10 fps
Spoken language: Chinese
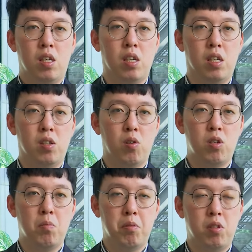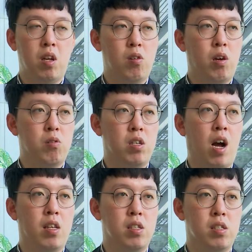可能都是不知道到底
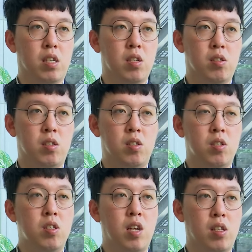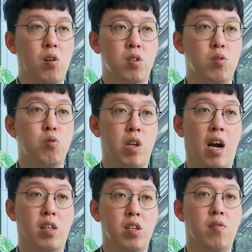他的这个实际上到底是去
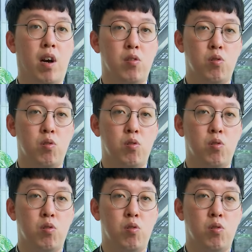哪个地方，